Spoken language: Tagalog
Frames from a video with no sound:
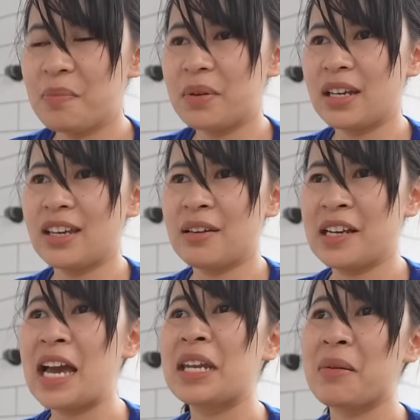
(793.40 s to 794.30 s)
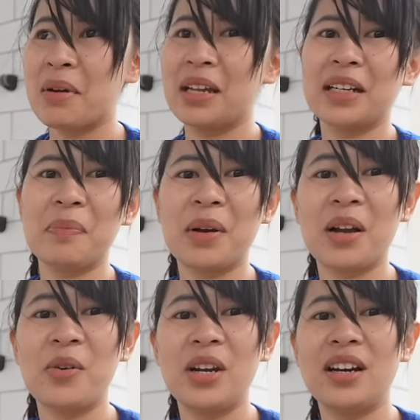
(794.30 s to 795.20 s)
Siyempre, nga naman, kapag
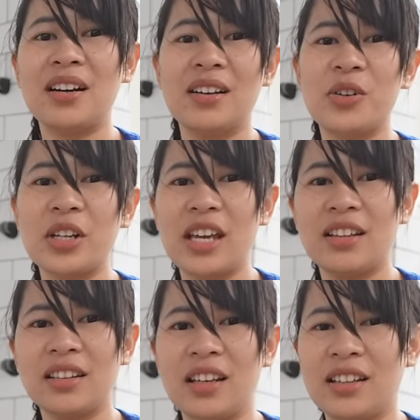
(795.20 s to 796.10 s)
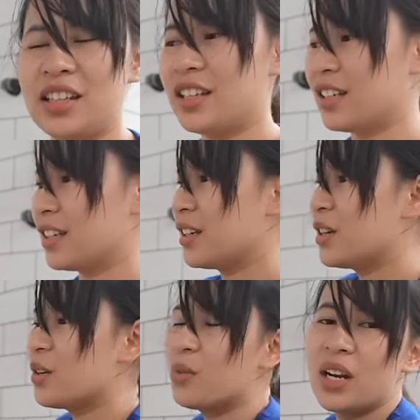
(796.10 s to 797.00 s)
ka walang kuryente, di
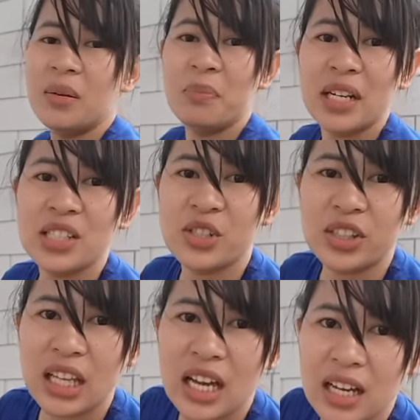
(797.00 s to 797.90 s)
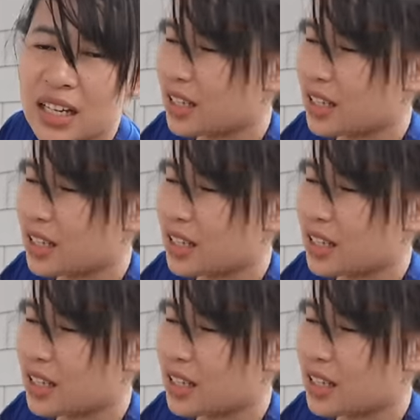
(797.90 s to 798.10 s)
walang pressure tank.